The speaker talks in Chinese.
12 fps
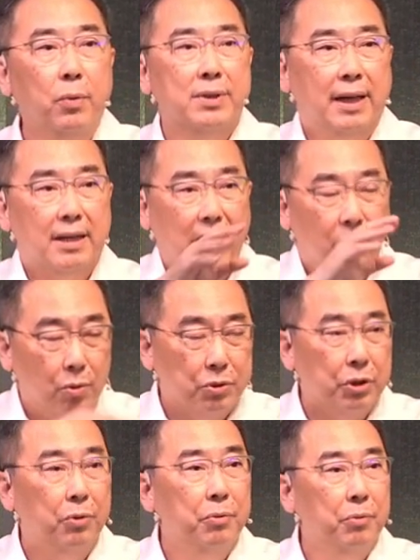哦，我因为我
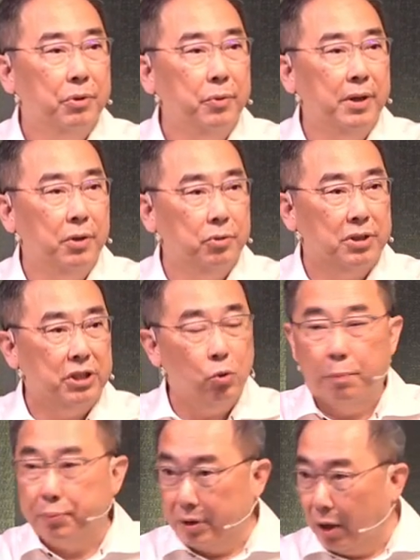常常在欧洲，我就会
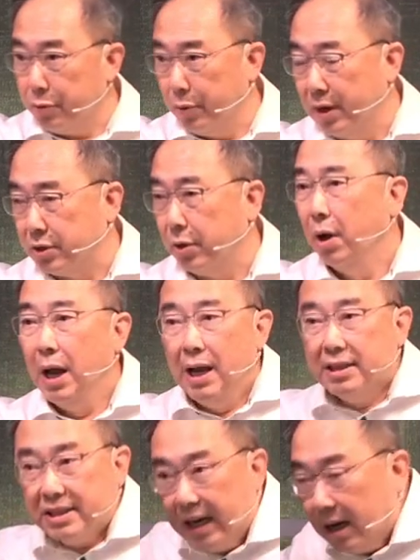有时候经过葡萄园
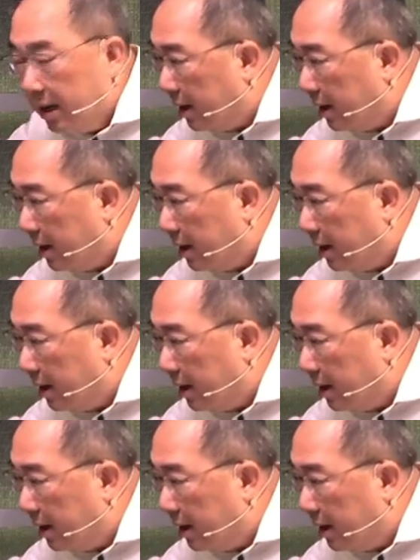的时候，